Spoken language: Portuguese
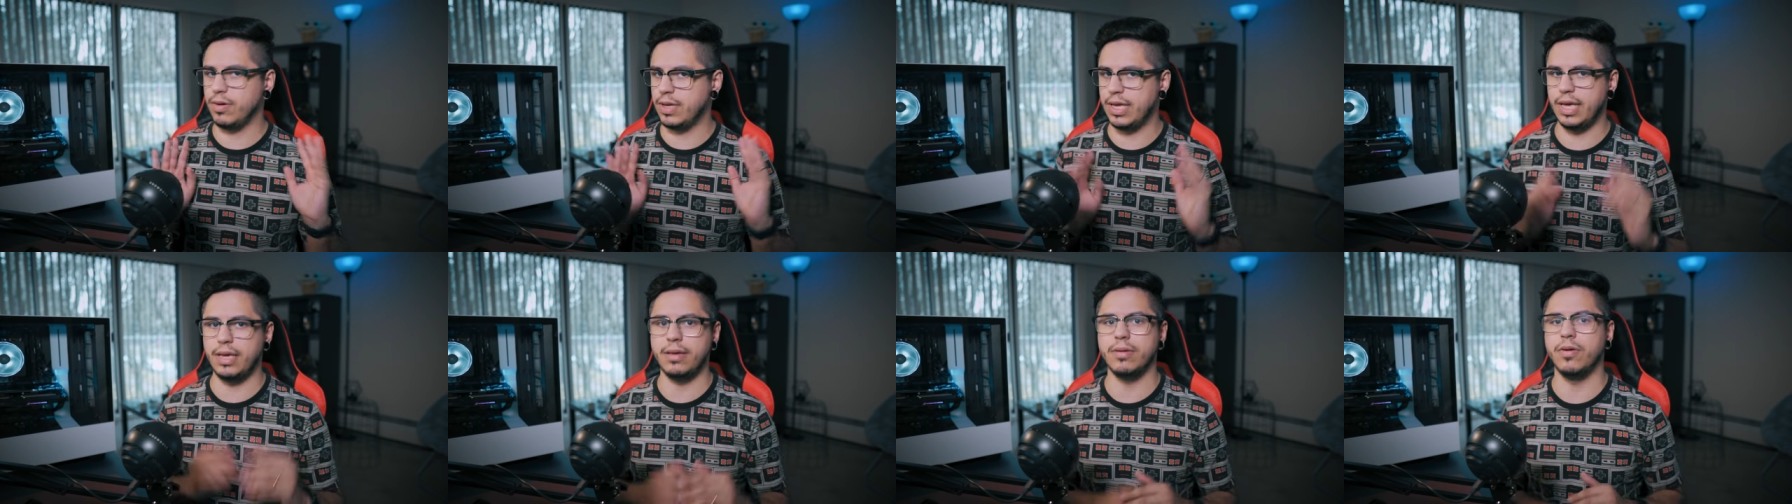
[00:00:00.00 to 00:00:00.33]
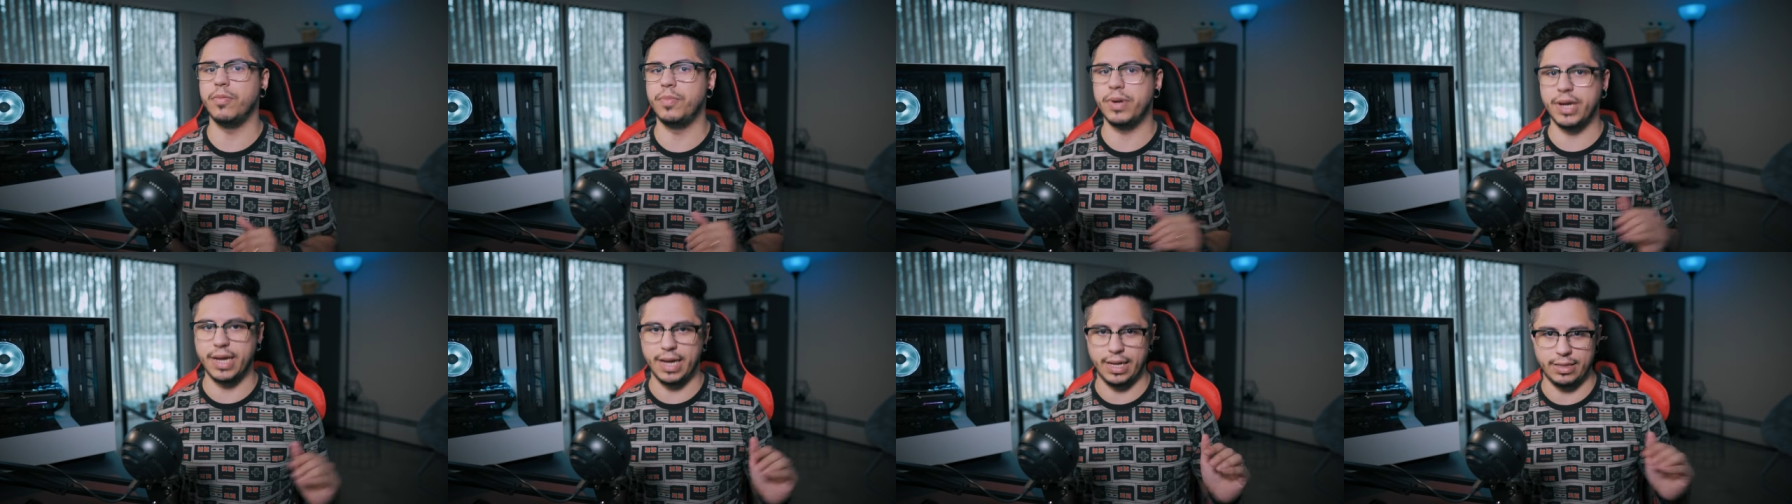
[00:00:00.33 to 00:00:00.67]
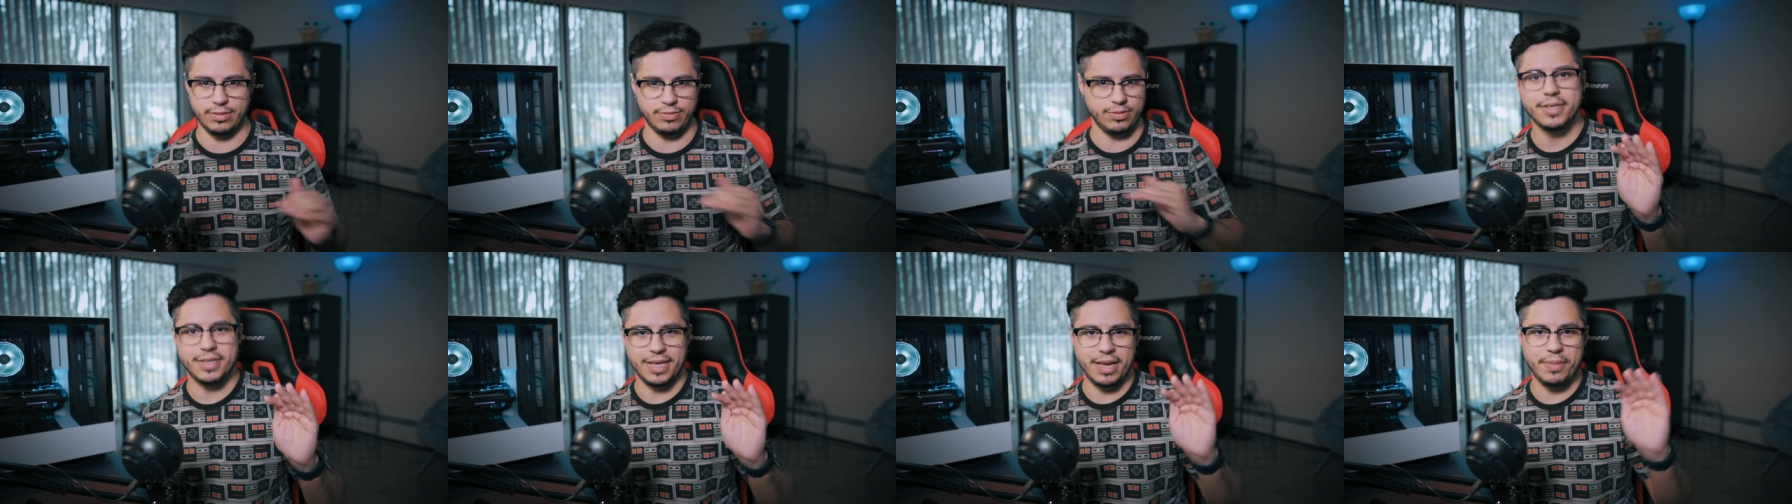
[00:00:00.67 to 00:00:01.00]
ok,
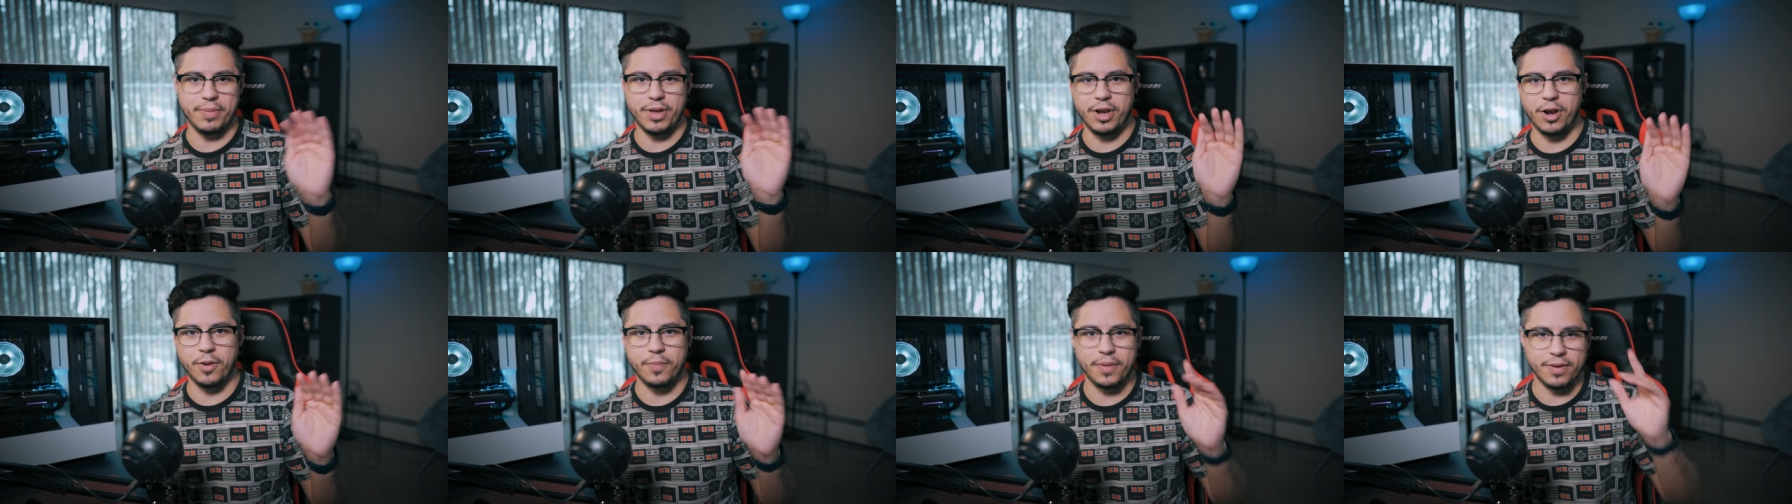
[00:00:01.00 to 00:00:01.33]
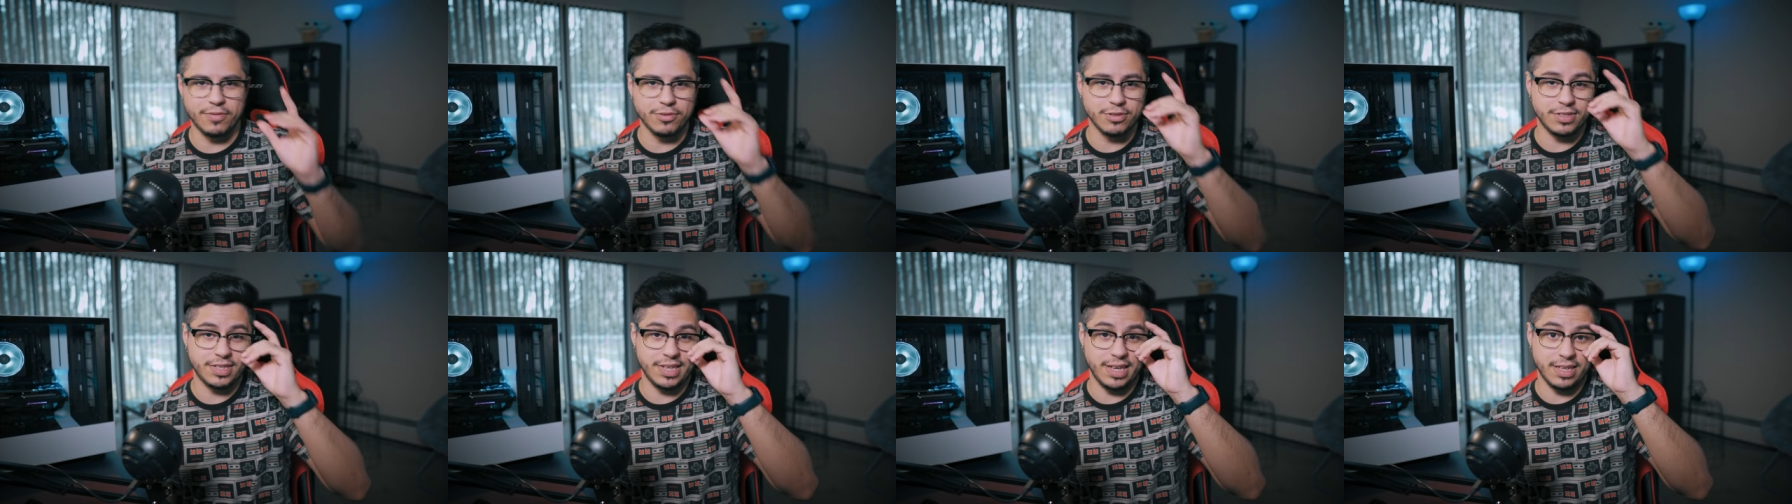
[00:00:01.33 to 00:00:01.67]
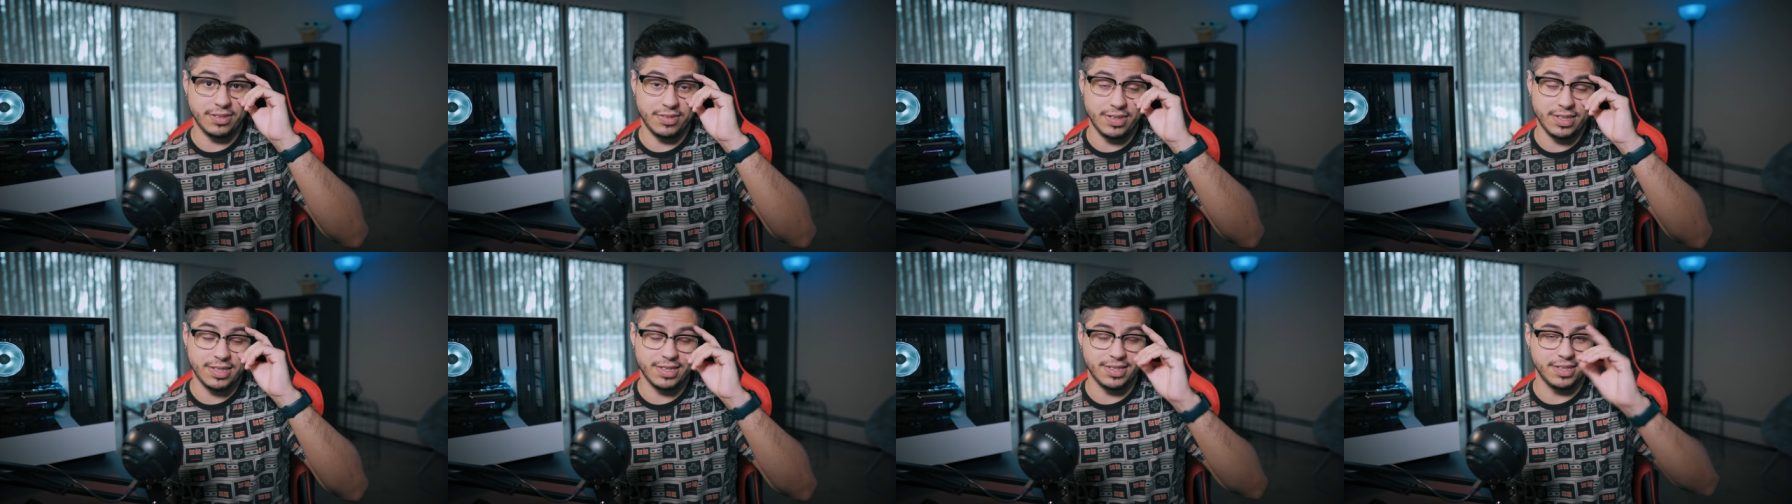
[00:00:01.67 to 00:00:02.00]
obrigado. E é melhor para você
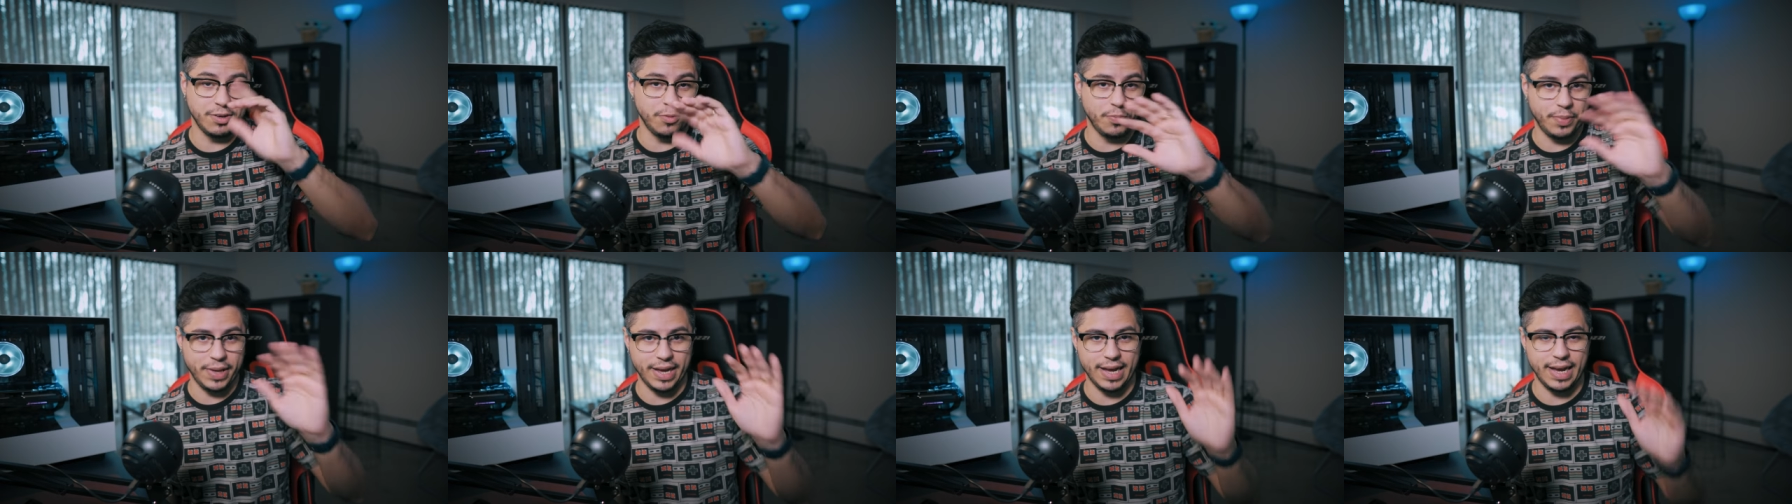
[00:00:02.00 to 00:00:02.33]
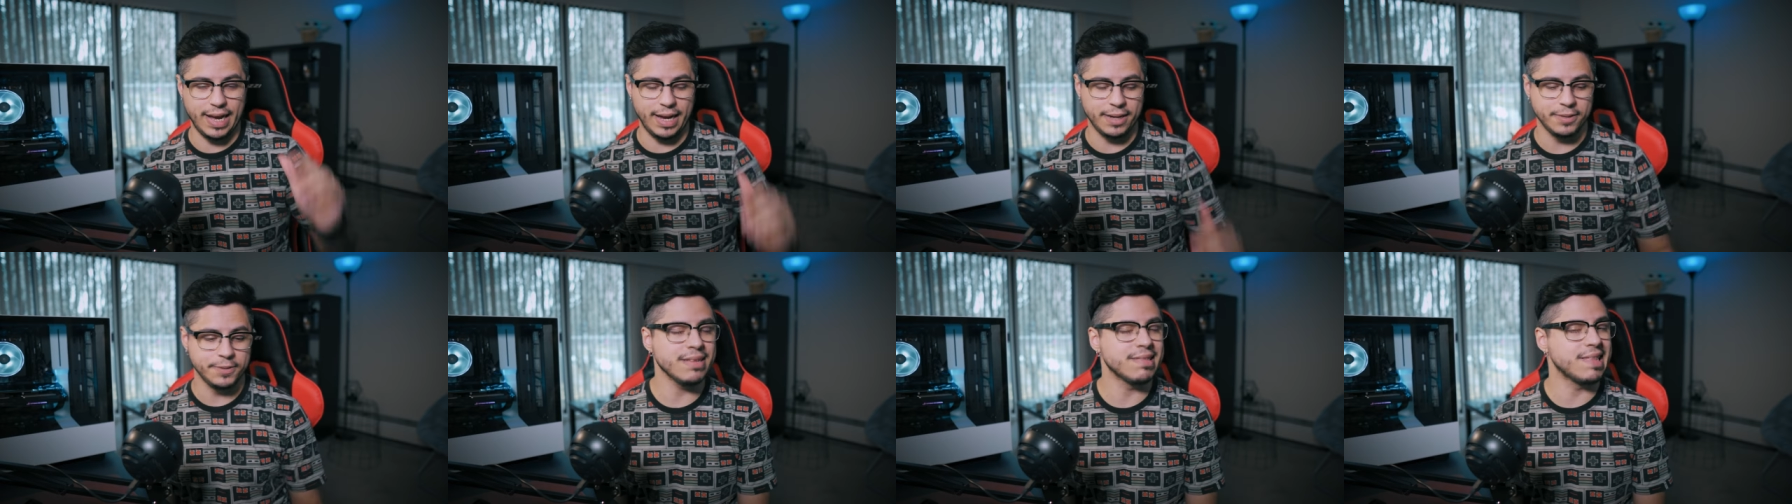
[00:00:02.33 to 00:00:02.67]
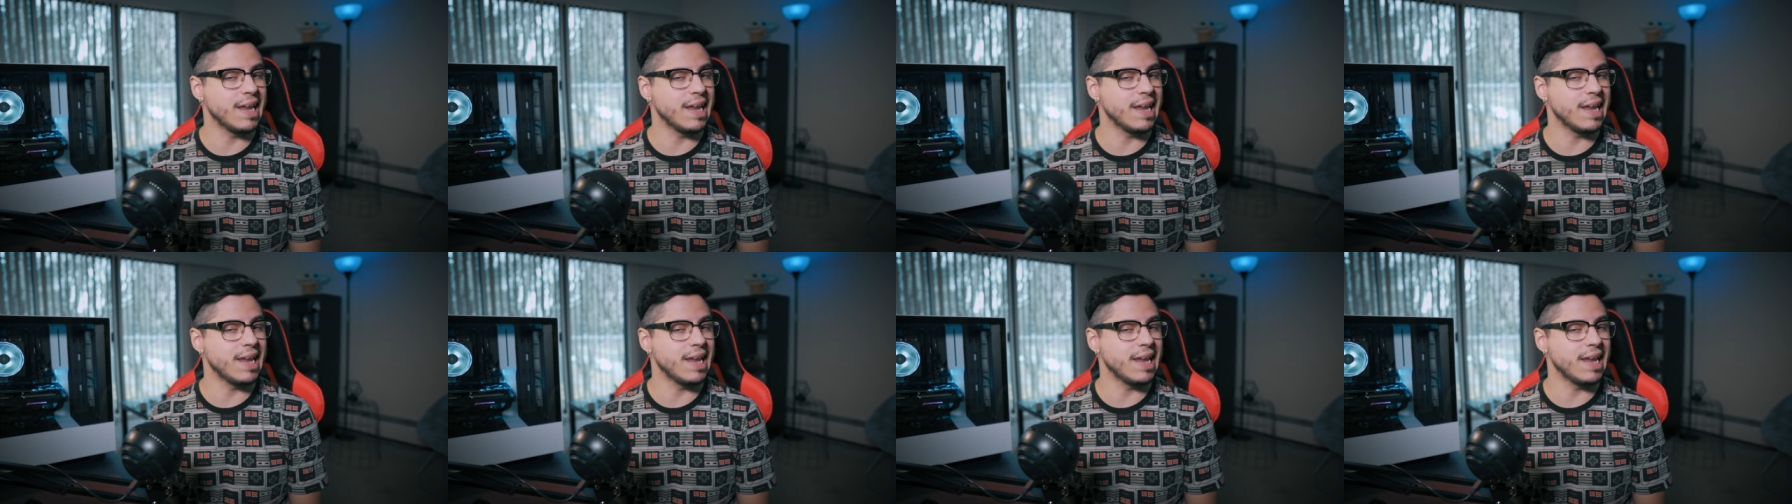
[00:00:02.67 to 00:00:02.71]
às vezes não pegar